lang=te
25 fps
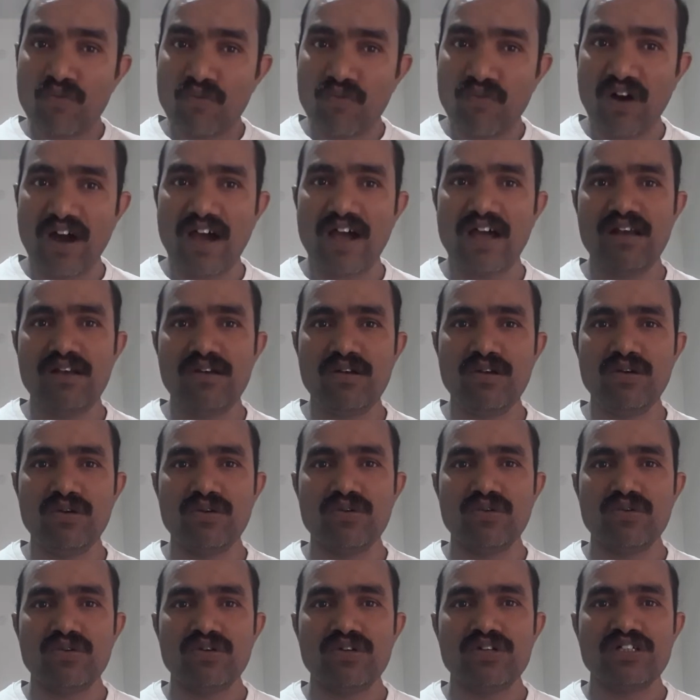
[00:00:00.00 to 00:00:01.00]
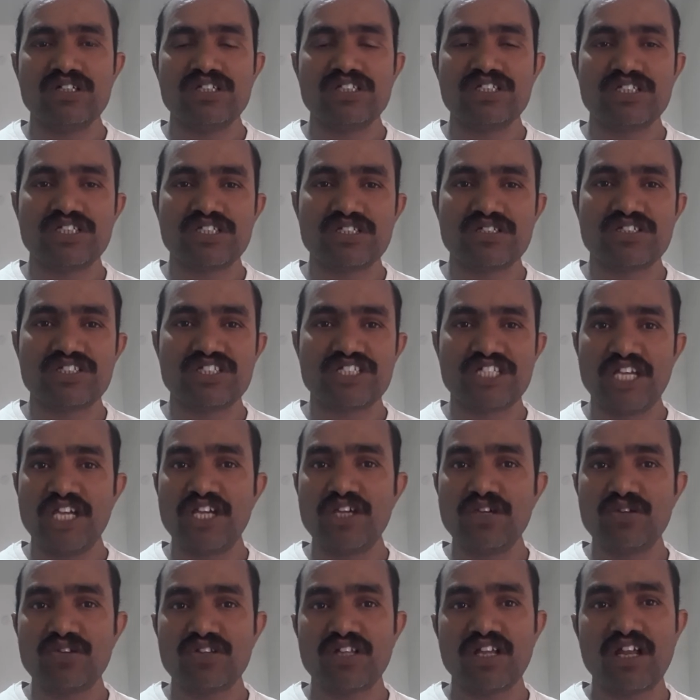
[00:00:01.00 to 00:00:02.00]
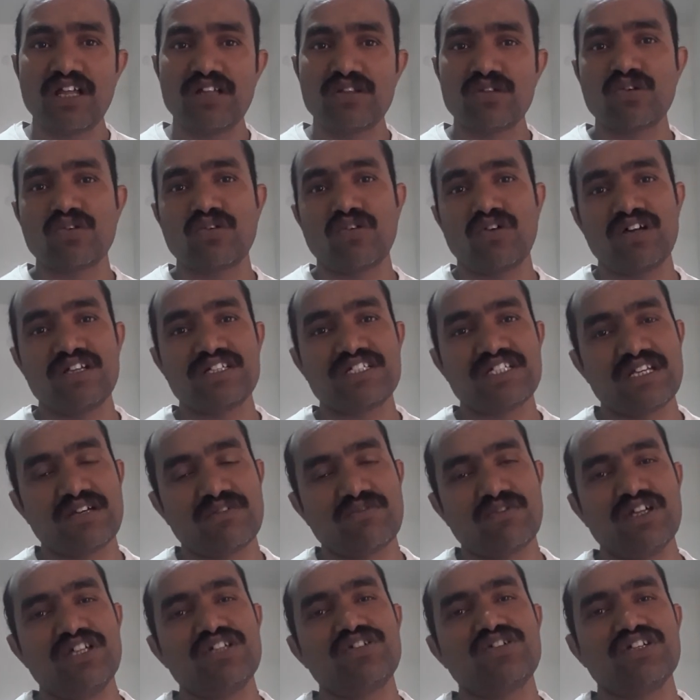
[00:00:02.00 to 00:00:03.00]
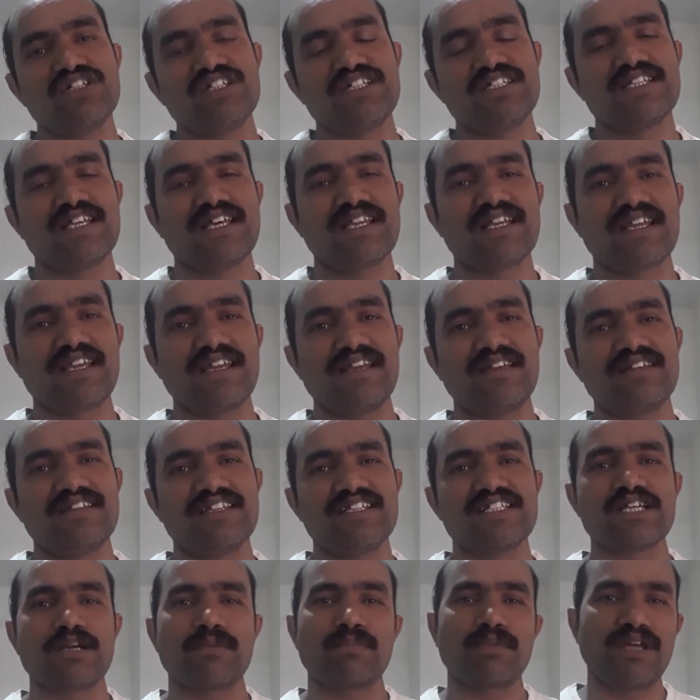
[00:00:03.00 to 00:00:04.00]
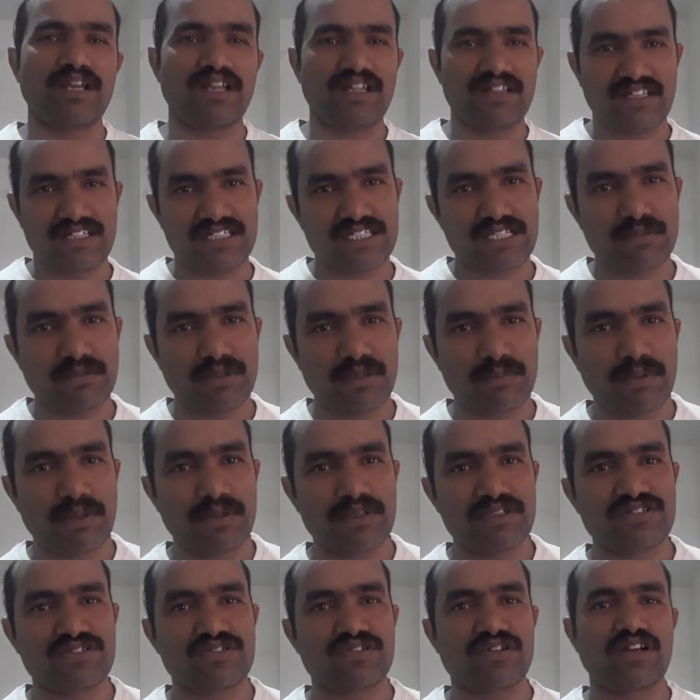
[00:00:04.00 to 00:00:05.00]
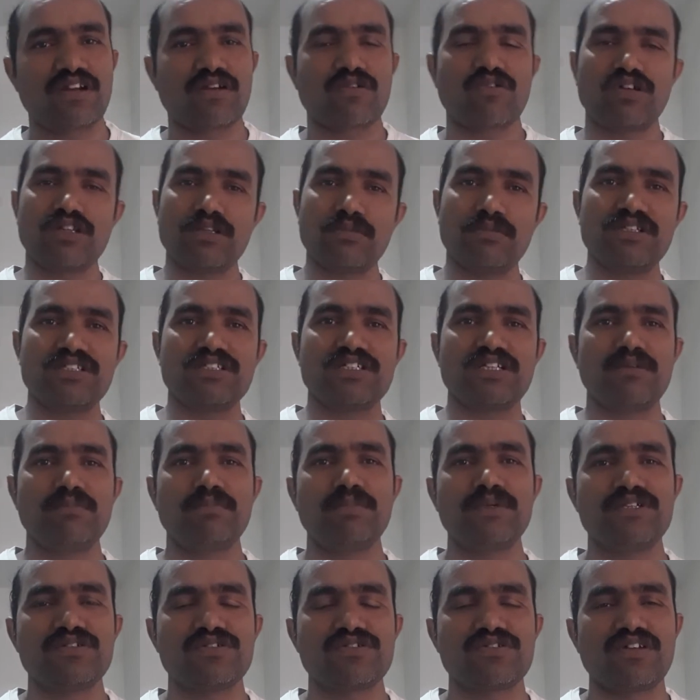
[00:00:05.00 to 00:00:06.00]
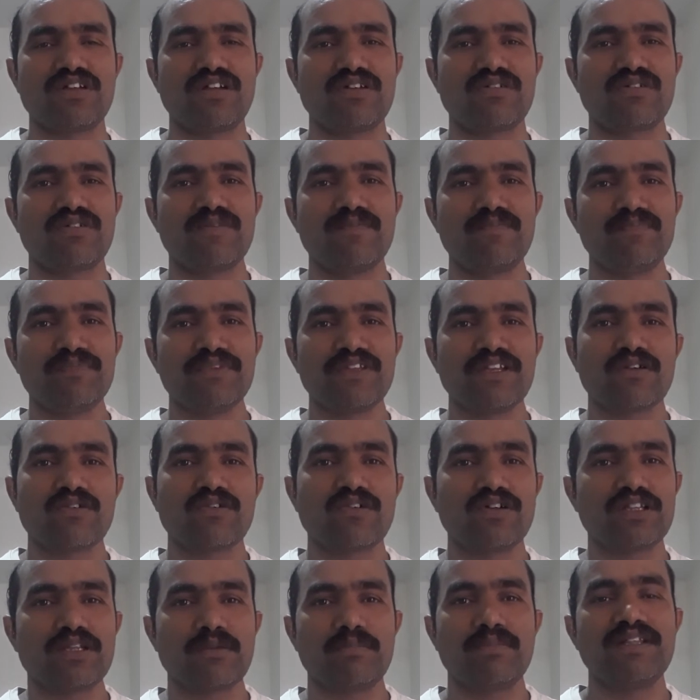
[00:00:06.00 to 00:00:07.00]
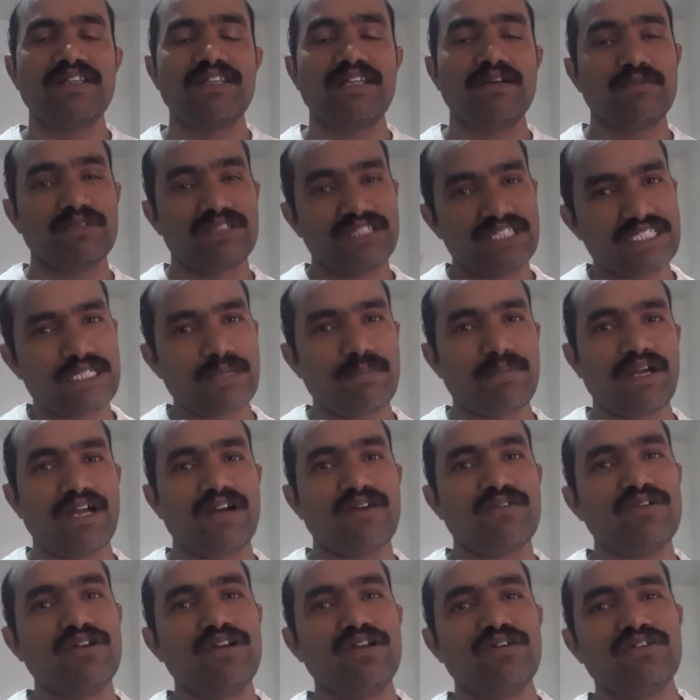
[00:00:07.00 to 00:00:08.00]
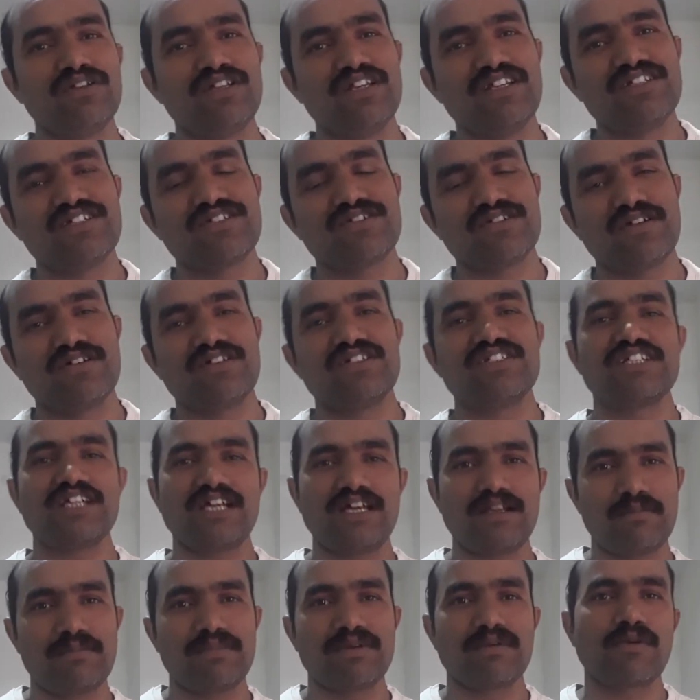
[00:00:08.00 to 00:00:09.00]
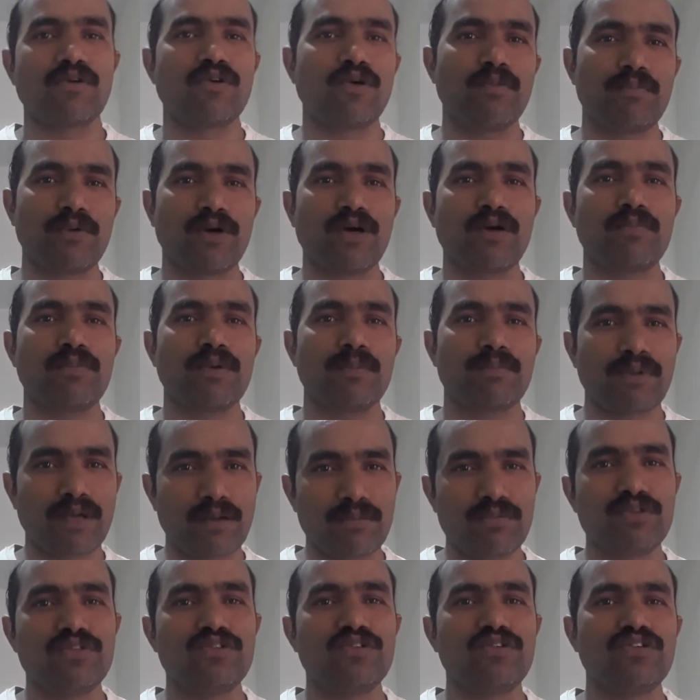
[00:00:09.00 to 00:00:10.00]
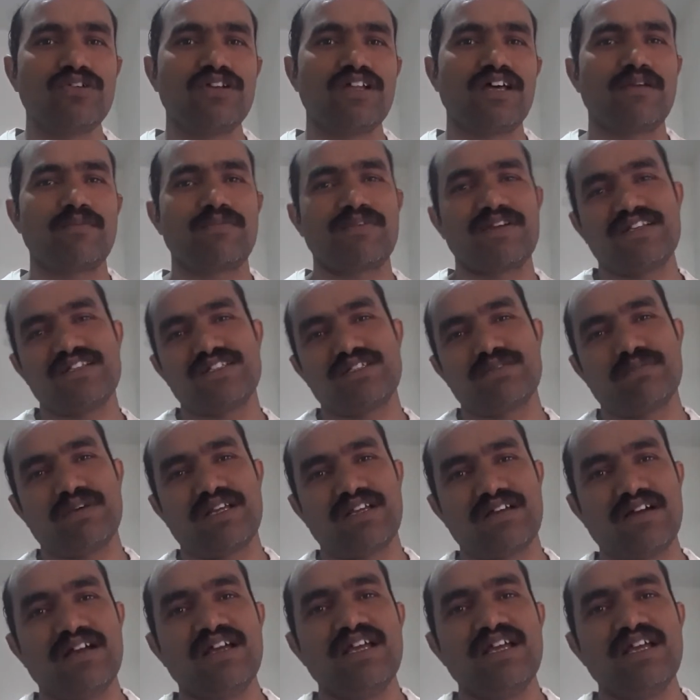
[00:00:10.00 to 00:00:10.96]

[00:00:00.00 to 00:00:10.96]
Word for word: వాళ్ళు చేయూతను అందుకోవాల్సిన వయసు వచ్చేసరికి తీసుకుపోయి అనాథాశ్రమాలు పాటిస్తున్నారు కొంతమంది చంపేస్తున్నారు కొంతమంది ఏమి తీసుకుపోయి అడవుల్లో వదిలేస్తున్నారు చాలా గొప్ప గొప్ప ప్రబుద్ధులు ఉన్నారు ఫ్రెండ్స్ మన